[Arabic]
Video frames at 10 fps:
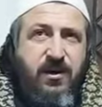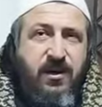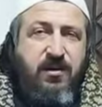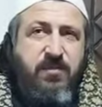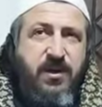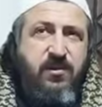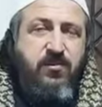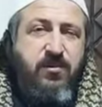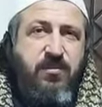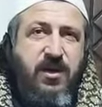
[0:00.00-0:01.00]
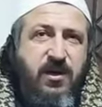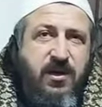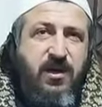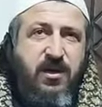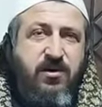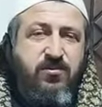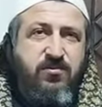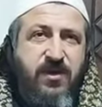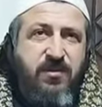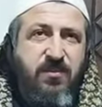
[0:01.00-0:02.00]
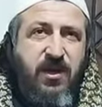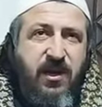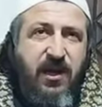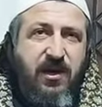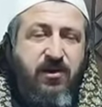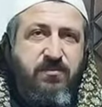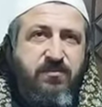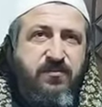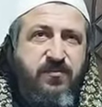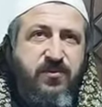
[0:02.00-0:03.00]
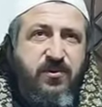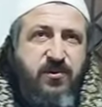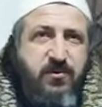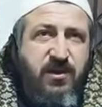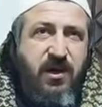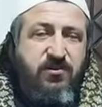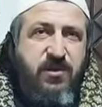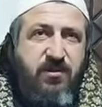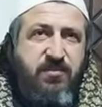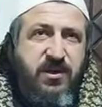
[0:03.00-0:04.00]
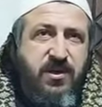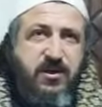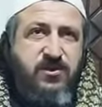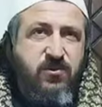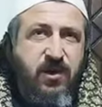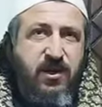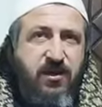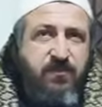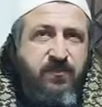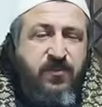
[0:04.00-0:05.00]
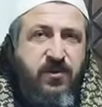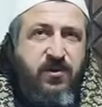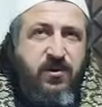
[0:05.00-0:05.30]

أخبار بأن قوما من العرب يدعون بني سليم